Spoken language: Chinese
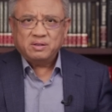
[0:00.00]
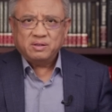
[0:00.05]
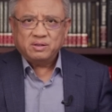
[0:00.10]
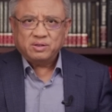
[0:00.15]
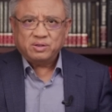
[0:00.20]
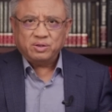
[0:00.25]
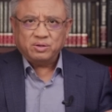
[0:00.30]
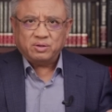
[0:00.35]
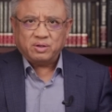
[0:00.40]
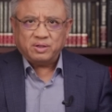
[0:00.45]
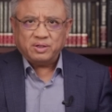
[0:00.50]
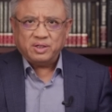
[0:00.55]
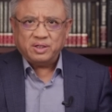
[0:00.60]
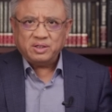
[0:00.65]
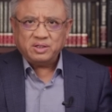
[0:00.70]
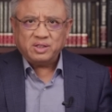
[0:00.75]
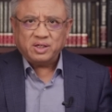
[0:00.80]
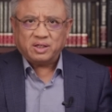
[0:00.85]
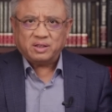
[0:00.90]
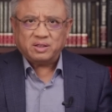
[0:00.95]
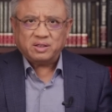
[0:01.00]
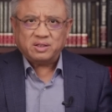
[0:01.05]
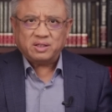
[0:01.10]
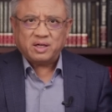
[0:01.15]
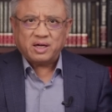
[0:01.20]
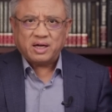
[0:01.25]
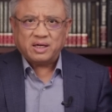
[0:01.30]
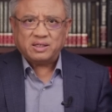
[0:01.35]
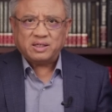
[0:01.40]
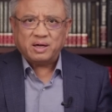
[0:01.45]
受到影响的这个
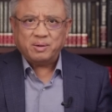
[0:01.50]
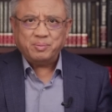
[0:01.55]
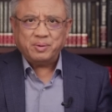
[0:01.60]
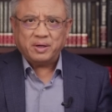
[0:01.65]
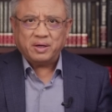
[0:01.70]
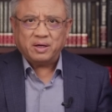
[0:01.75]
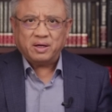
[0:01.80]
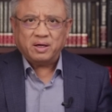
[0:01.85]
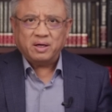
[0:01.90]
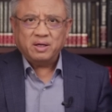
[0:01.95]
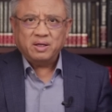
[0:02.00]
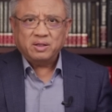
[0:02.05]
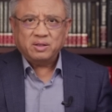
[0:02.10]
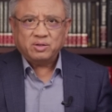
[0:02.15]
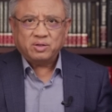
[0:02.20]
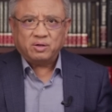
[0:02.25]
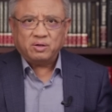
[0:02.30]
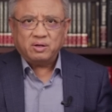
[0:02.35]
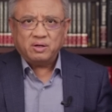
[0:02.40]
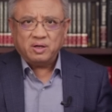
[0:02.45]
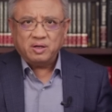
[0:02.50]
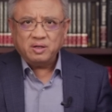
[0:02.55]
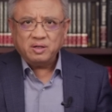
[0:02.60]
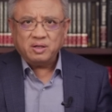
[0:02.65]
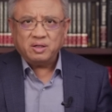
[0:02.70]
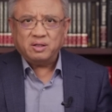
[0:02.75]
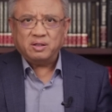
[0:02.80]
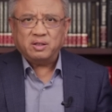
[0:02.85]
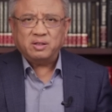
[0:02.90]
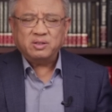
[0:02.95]
海产品啊，倒很
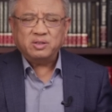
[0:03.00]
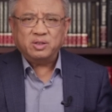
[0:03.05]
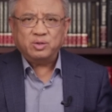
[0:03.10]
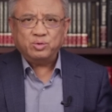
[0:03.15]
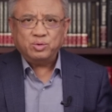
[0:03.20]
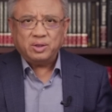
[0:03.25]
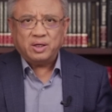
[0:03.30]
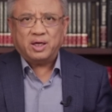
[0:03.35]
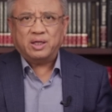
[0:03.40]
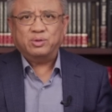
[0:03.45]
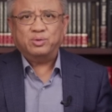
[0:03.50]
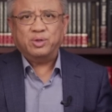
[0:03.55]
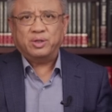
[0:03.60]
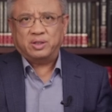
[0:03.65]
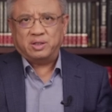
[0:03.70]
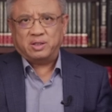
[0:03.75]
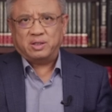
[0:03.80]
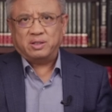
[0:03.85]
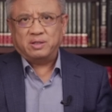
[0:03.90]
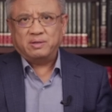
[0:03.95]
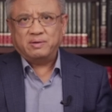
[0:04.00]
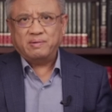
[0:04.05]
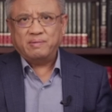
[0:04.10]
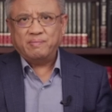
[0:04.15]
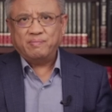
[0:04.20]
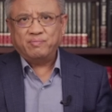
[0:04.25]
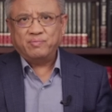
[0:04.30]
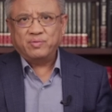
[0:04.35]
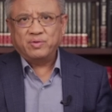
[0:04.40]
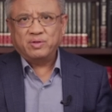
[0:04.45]
可能是最安全的，
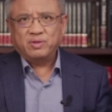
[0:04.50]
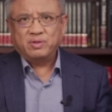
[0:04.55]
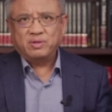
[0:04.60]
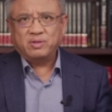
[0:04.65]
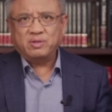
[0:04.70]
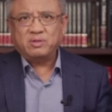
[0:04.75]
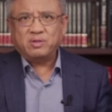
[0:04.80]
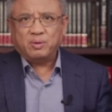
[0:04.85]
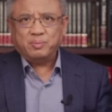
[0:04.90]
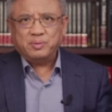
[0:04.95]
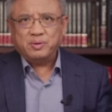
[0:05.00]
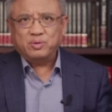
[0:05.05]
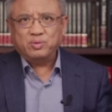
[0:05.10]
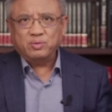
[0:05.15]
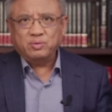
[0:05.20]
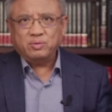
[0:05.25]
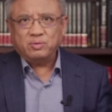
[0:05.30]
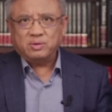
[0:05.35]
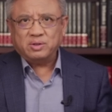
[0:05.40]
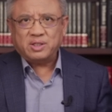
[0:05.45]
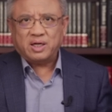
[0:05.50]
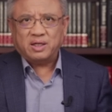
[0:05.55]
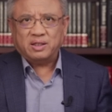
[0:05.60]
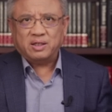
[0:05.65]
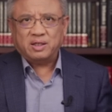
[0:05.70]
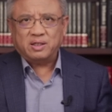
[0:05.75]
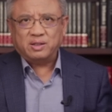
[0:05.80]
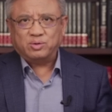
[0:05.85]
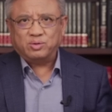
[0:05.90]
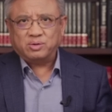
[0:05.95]
至少比中国产
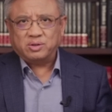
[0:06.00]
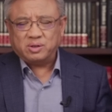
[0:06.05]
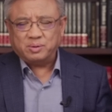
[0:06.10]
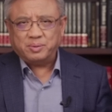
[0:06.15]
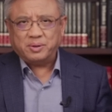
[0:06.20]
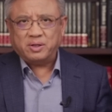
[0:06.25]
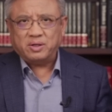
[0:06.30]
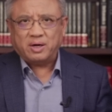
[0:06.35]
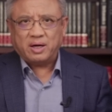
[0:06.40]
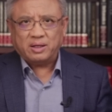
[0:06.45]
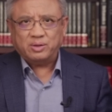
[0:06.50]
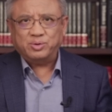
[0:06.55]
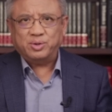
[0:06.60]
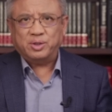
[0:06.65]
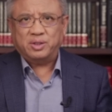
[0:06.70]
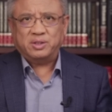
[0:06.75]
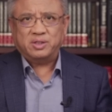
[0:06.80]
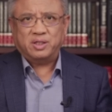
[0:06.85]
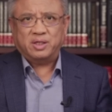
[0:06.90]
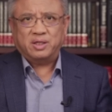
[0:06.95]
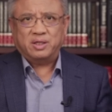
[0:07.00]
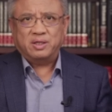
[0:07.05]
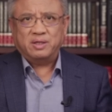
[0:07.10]
的各种食品要安全一些。